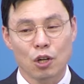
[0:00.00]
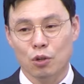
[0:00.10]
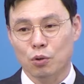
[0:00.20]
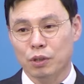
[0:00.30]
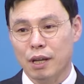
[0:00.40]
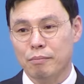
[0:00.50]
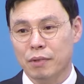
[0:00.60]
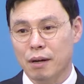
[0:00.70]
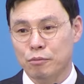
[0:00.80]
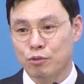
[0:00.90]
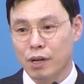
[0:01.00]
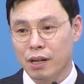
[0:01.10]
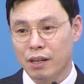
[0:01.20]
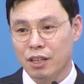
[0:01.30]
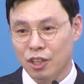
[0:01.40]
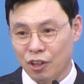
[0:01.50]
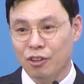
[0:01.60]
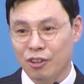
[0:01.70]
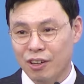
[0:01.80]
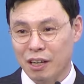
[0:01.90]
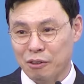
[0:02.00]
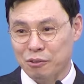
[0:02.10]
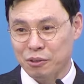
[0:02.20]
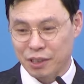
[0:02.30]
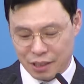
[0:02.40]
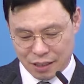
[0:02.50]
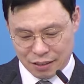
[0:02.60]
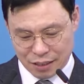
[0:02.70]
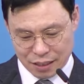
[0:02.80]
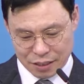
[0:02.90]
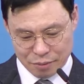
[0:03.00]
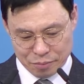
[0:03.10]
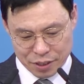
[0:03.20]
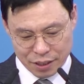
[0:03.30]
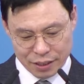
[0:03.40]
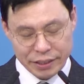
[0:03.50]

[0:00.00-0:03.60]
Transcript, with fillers: 로뎀나무와 연결하고 있다는 사실입니다.